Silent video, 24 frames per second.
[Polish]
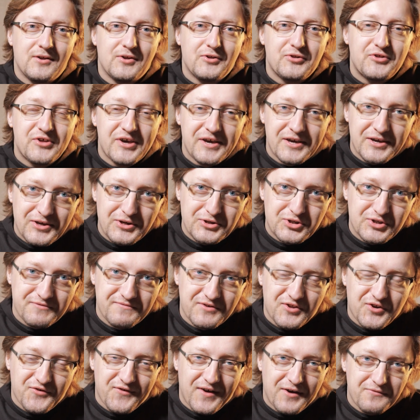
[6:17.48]
Dzięki, że
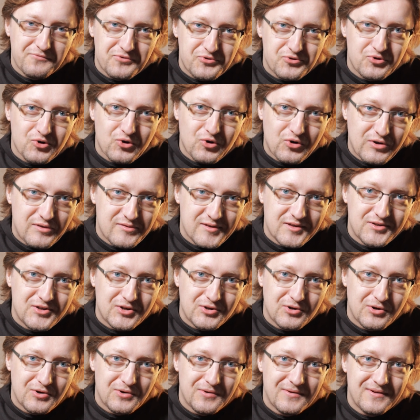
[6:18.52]
wytrwałeś do końca
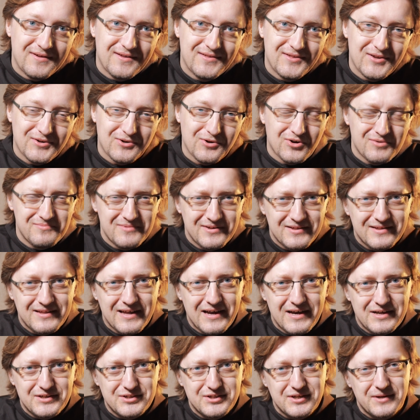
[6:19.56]
tego, tego
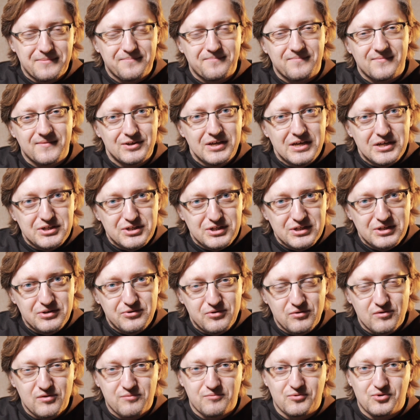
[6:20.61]
komentarza. Jeżeli
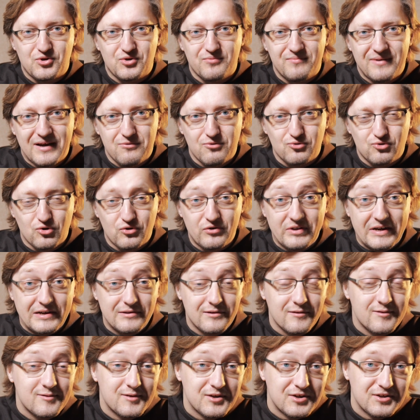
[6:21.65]
się spodobało, to
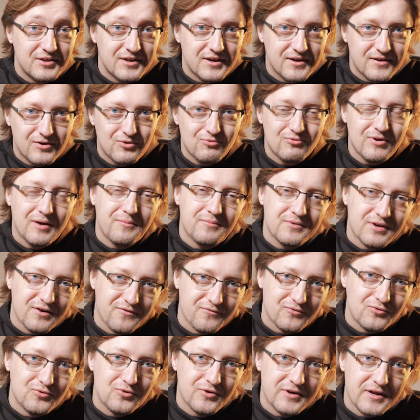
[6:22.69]
tradycyjnie łapka
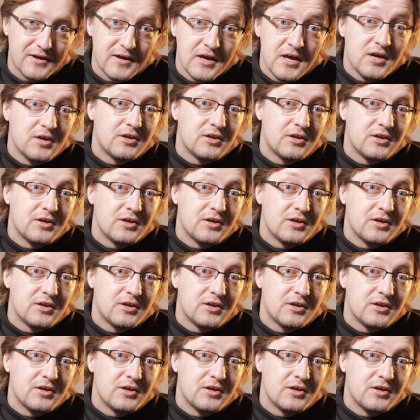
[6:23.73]
w górę.